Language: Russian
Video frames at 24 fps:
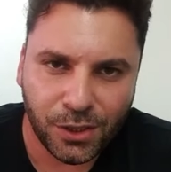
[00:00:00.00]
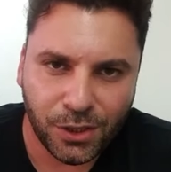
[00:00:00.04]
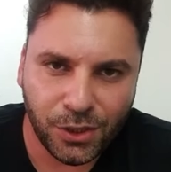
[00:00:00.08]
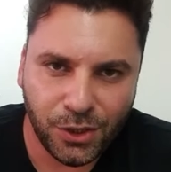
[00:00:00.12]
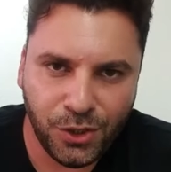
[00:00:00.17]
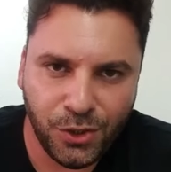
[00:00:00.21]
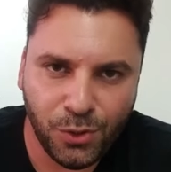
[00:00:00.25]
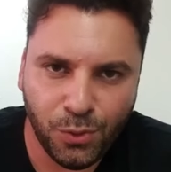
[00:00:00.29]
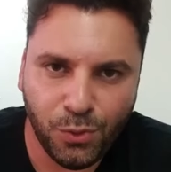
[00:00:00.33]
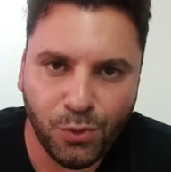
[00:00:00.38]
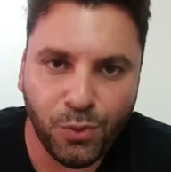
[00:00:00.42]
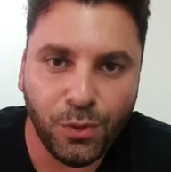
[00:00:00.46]

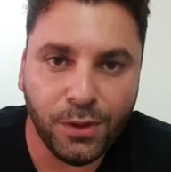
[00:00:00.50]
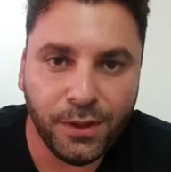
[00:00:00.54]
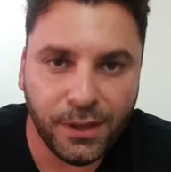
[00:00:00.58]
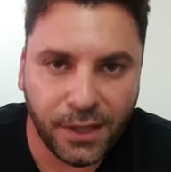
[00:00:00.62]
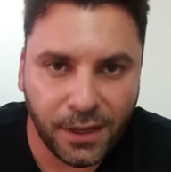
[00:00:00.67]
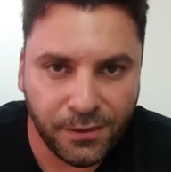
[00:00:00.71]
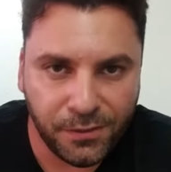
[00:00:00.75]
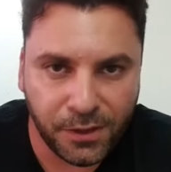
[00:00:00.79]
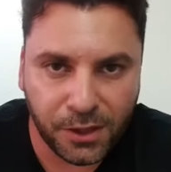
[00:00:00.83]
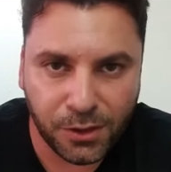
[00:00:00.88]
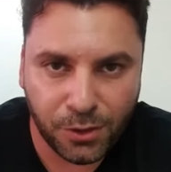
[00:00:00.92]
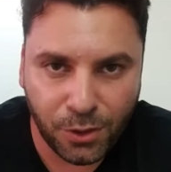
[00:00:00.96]
You
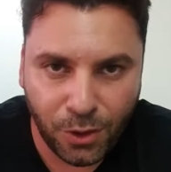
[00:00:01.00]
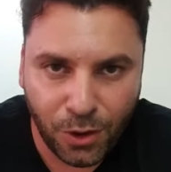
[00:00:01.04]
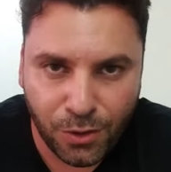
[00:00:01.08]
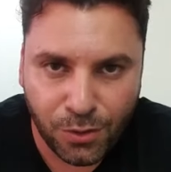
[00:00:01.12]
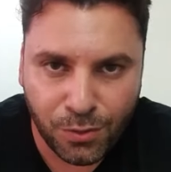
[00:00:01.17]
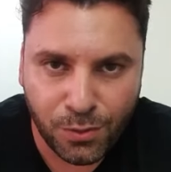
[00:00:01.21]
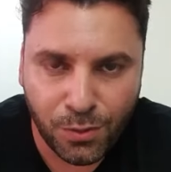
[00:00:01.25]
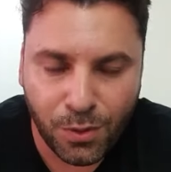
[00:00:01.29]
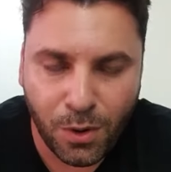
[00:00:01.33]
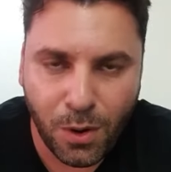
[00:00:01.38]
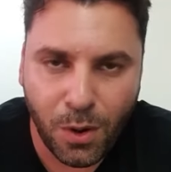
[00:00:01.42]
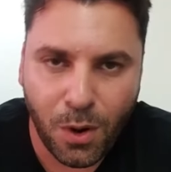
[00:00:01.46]
never
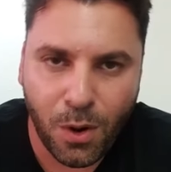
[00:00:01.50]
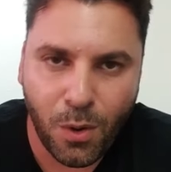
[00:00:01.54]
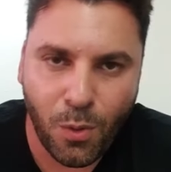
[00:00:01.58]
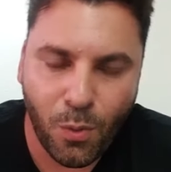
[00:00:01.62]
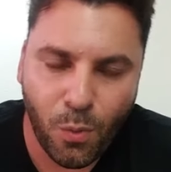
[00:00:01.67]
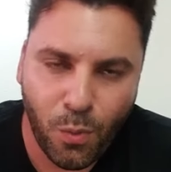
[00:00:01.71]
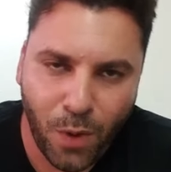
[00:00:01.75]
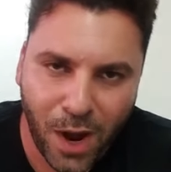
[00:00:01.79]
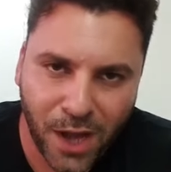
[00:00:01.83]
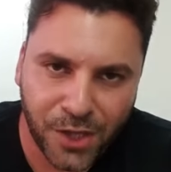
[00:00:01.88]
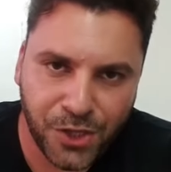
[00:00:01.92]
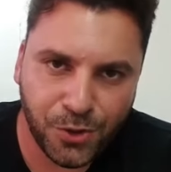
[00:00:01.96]
know
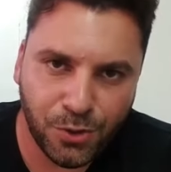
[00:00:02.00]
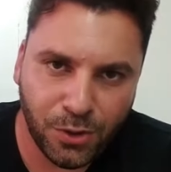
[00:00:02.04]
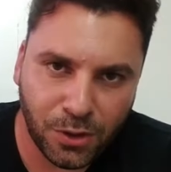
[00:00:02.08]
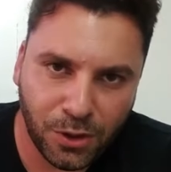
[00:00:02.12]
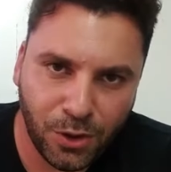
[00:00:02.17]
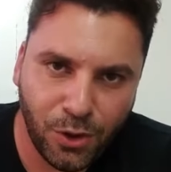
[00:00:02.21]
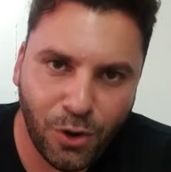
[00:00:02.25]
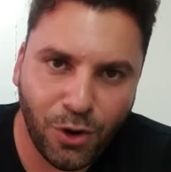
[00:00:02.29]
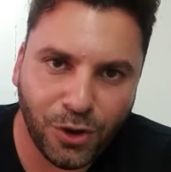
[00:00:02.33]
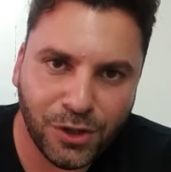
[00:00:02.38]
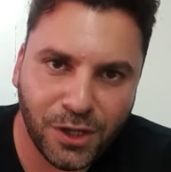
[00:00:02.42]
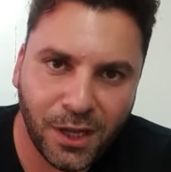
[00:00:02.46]
what
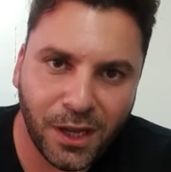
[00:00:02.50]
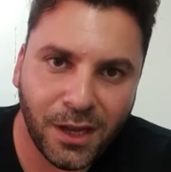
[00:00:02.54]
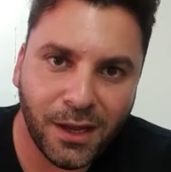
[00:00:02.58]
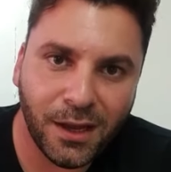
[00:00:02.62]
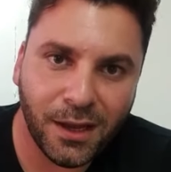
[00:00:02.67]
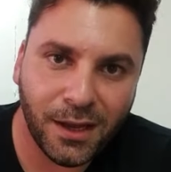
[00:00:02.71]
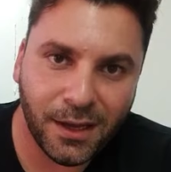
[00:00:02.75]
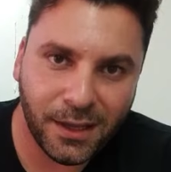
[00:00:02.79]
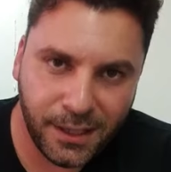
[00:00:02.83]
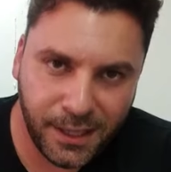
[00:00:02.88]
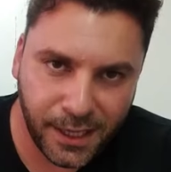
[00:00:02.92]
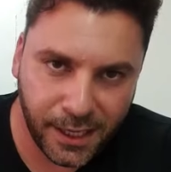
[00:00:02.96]
you're gonna
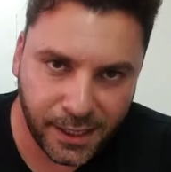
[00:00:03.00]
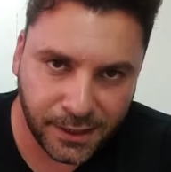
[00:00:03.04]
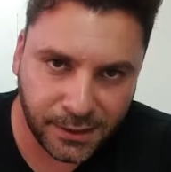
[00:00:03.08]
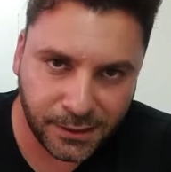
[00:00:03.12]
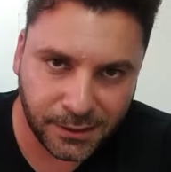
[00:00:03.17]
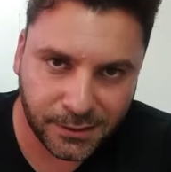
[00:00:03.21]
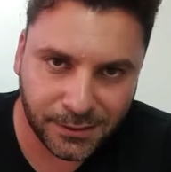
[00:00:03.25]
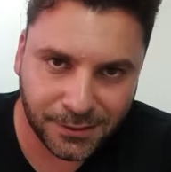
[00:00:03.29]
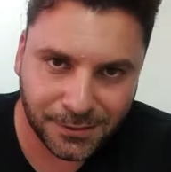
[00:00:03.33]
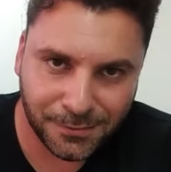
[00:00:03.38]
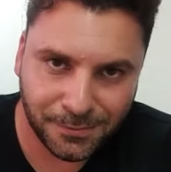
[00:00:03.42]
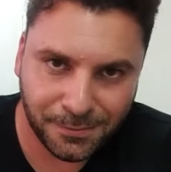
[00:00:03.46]
get.